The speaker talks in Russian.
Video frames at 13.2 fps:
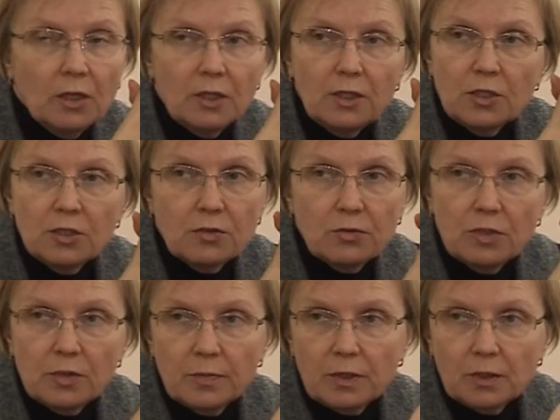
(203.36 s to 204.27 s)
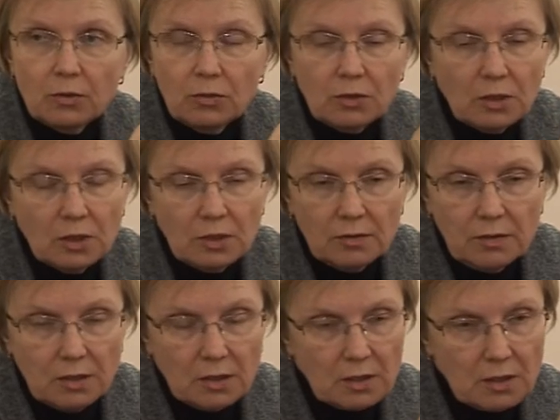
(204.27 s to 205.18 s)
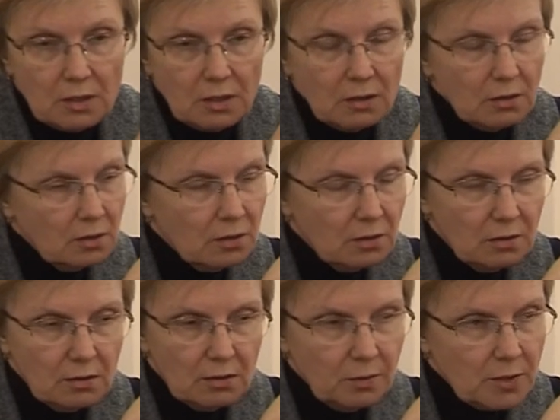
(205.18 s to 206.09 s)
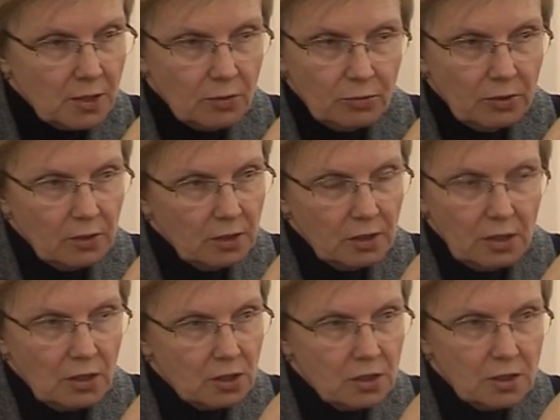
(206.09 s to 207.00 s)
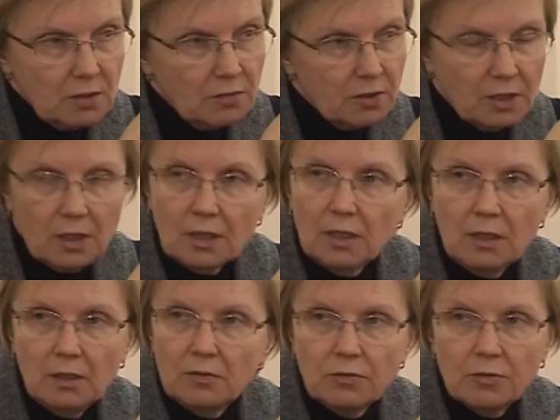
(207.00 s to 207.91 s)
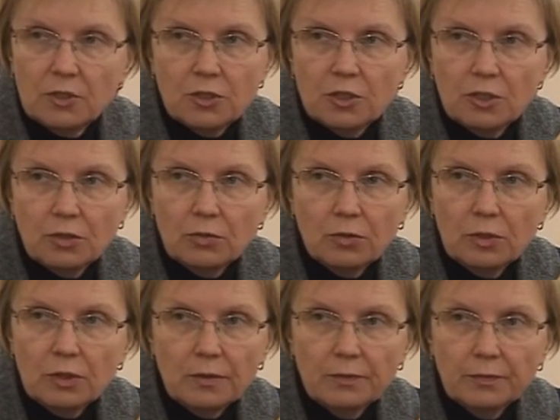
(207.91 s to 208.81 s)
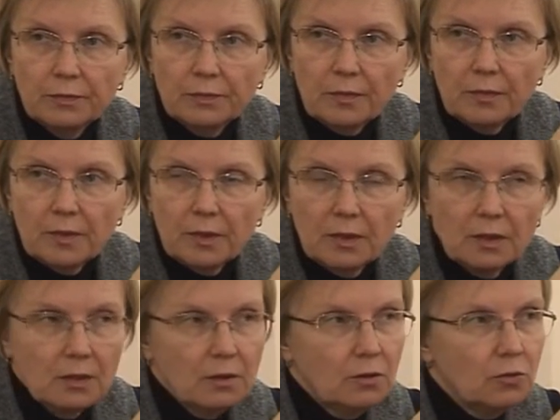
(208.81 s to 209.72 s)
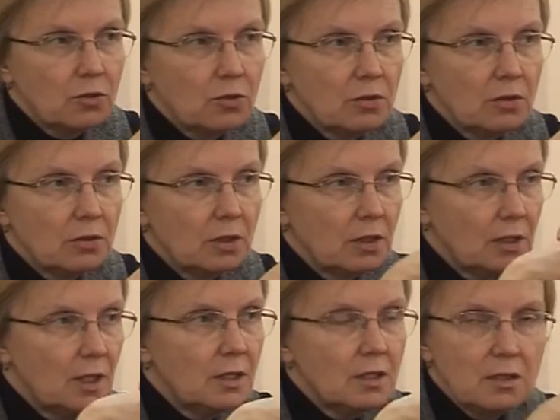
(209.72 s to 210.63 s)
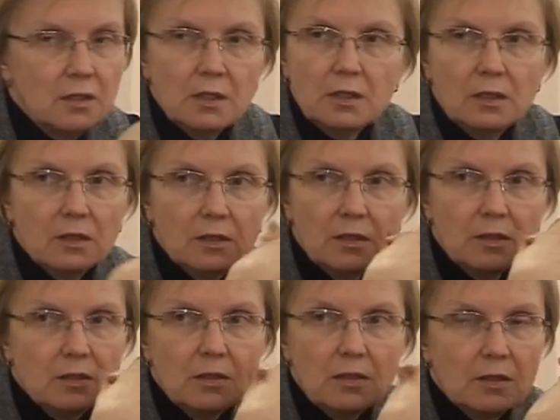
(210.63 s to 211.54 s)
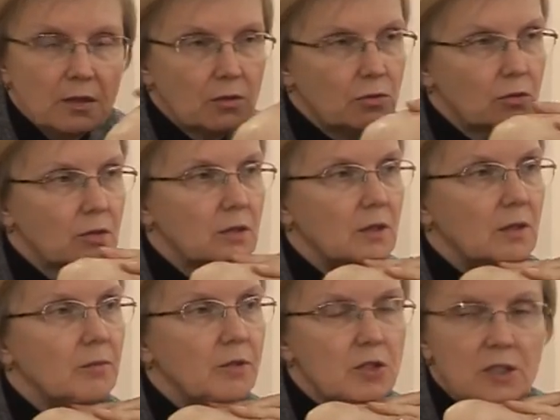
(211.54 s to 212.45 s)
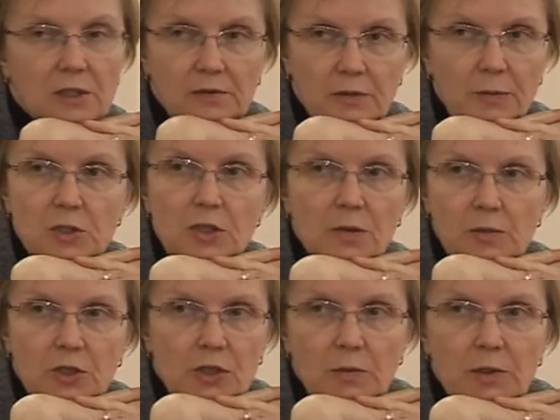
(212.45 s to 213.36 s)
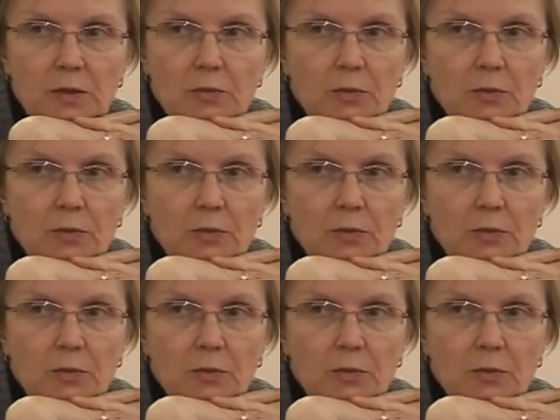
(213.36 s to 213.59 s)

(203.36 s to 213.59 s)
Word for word: количеству респираторных инфекций э, абсолютно такие же цифры, как они в течение года. Угу. То есть и та неделя, и эта неделя идут в обычном режиме.